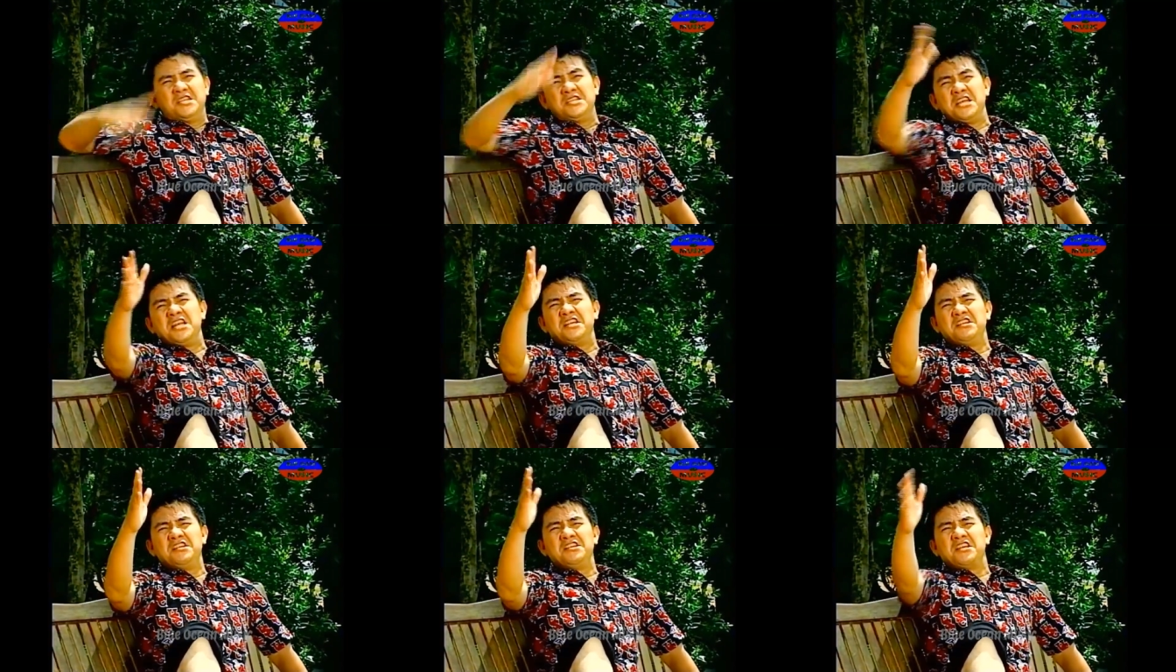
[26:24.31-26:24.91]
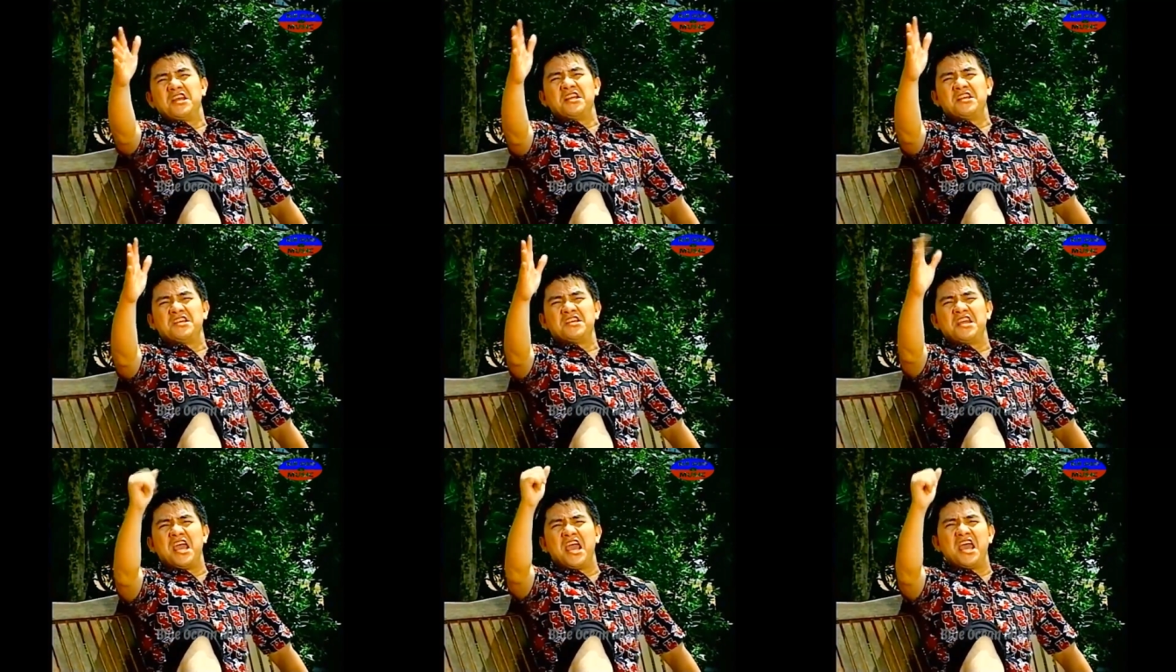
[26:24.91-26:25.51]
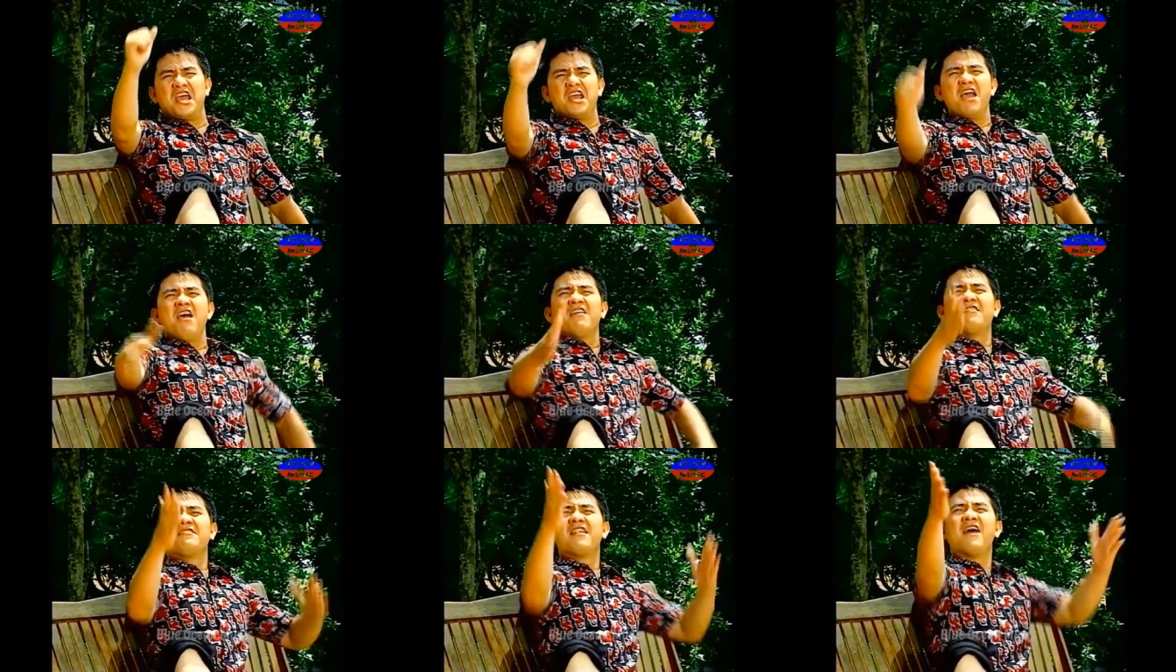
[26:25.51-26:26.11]
nhìn nhìn về
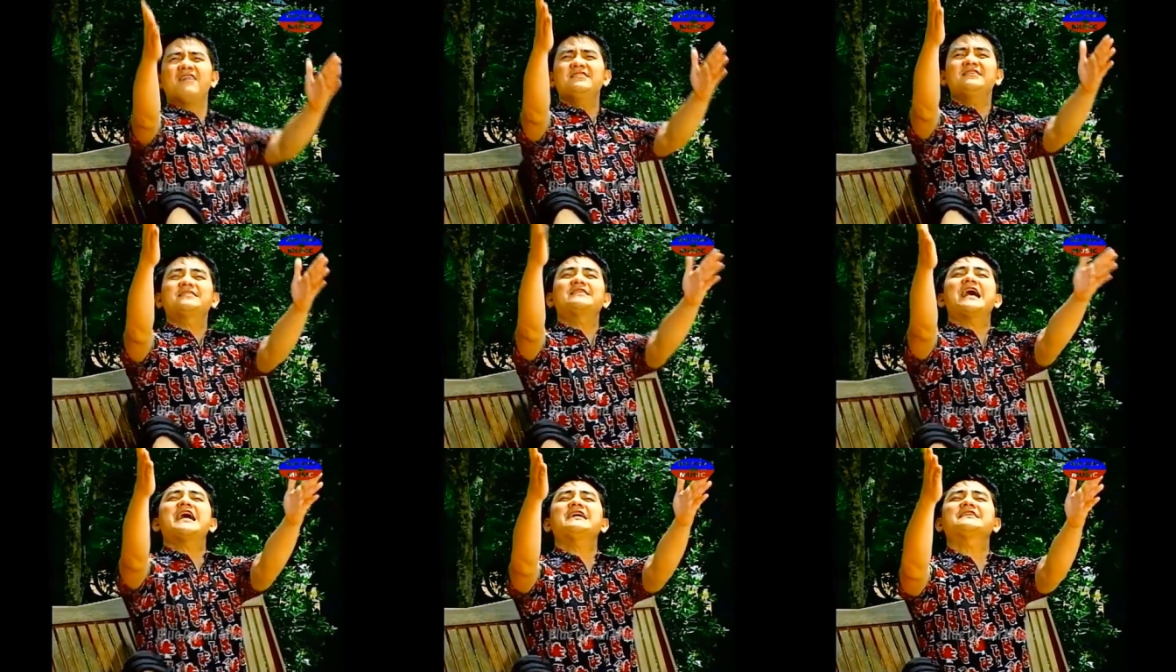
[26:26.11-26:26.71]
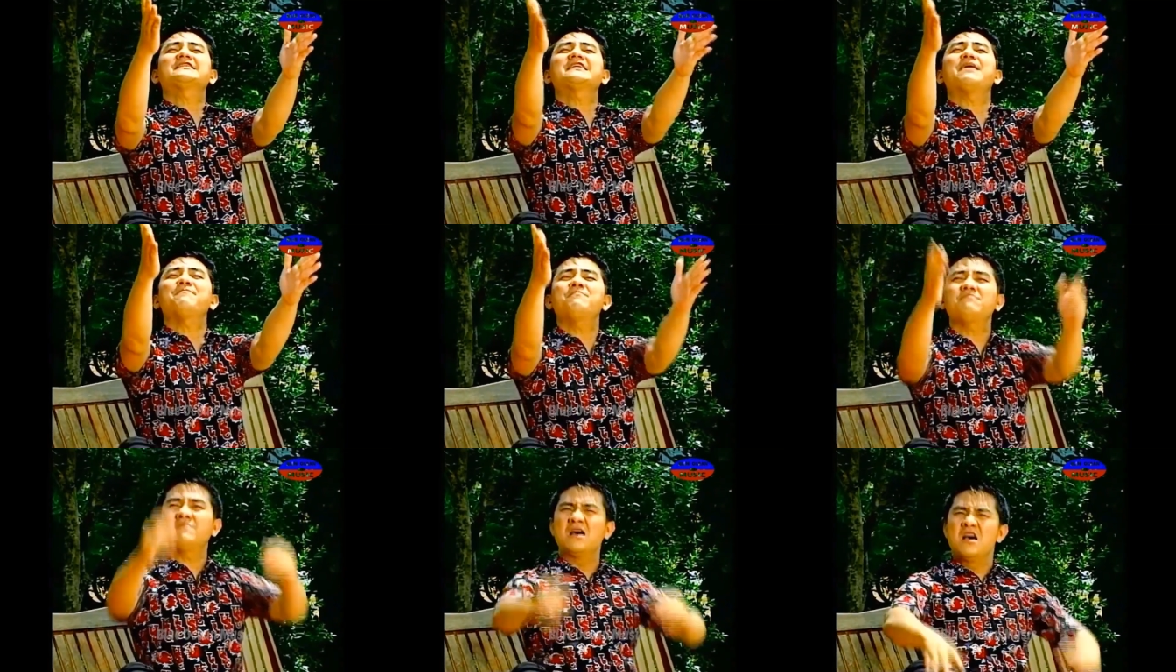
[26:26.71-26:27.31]
nơi xa xăm,